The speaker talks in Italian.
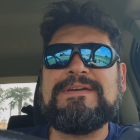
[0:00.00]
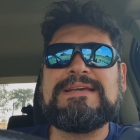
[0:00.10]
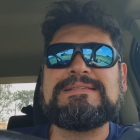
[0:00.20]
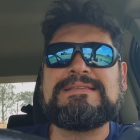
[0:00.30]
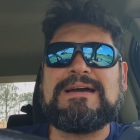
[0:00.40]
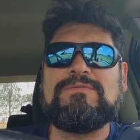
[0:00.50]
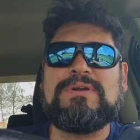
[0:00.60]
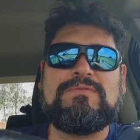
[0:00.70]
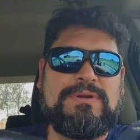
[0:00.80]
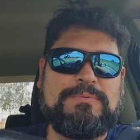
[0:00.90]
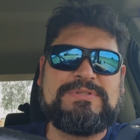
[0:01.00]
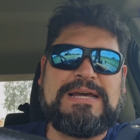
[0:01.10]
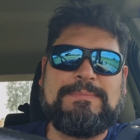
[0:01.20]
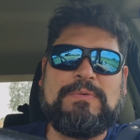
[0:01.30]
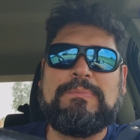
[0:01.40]
è festa e volevo
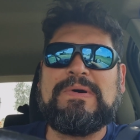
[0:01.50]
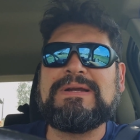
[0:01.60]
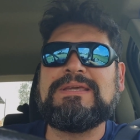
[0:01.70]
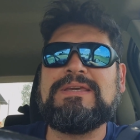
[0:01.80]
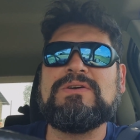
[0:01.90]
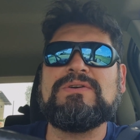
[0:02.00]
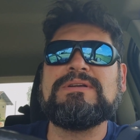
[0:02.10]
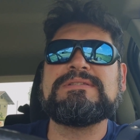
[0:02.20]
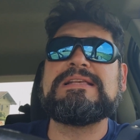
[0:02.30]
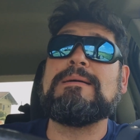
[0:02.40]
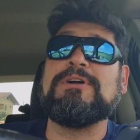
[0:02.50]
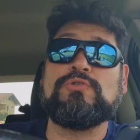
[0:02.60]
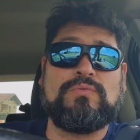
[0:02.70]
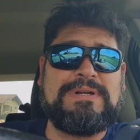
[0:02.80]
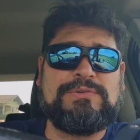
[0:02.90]
riposarmi un po' anch'io,
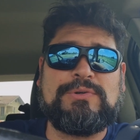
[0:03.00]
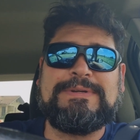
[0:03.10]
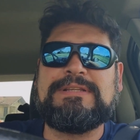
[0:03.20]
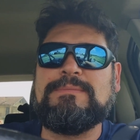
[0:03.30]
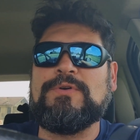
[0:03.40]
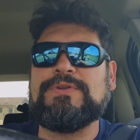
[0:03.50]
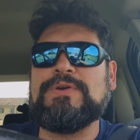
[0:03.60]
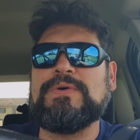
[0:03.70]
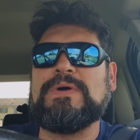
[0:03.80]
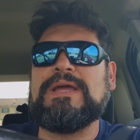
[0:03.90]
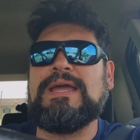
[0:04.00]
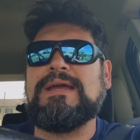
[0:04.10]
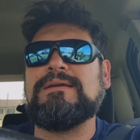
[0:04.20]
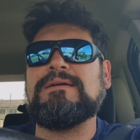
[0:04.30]
sabato un altro matrimonio e